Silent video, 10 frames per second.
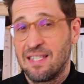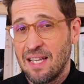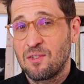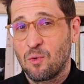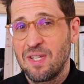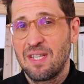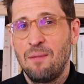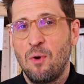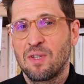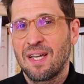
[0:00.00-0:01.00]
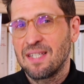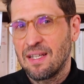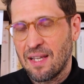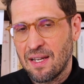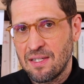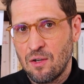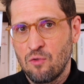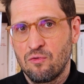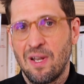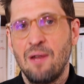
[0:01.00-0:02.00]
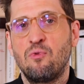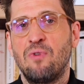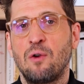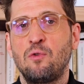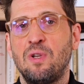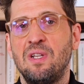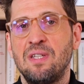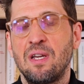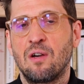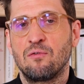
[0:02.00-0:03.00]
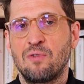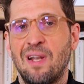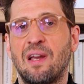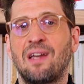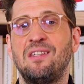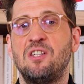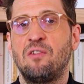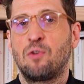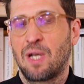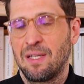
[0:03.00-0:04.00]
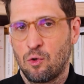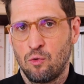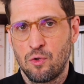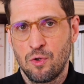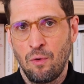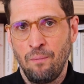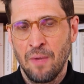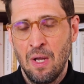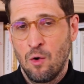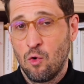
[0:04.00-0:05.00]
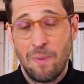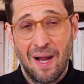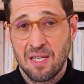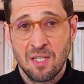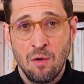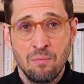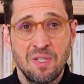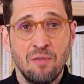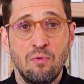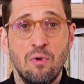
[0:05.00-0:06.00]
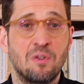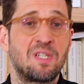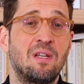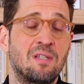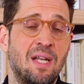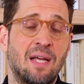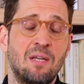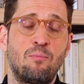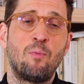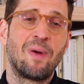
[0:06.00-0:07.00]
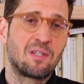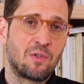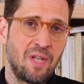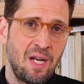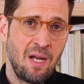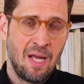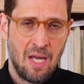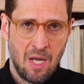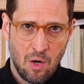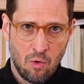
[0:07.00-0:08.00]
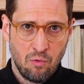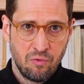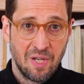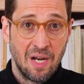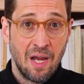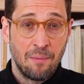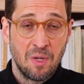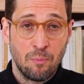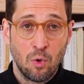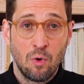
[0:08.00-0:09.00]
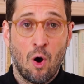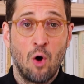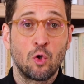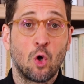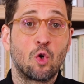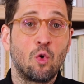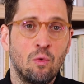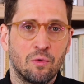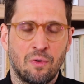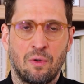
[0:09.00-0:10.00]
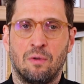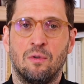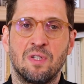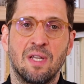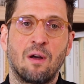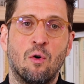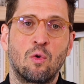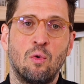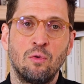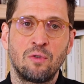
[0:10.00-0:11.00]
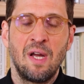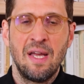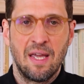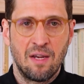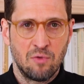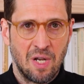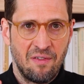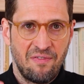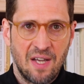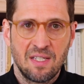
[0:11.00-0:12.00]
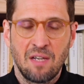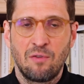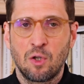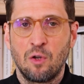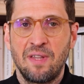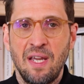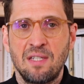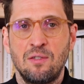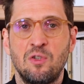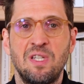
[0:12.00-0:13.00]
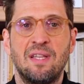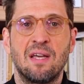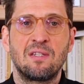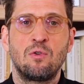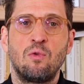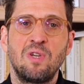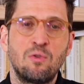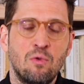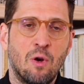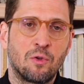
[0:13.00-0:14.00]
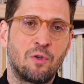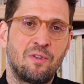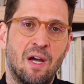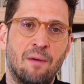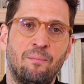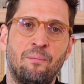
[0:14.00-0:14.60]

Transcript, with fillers: Et ça, ce sont des éléments très intéressants que vous allez pouvoir utiliser quand vous allez rédiger votre introduction, ou par exemple si vous vous lancez dans un article plus personnel, où vous allez un petit peu rendre compte de cette rencontre et vous allez farcir votre texte de citations issues de l'entretien.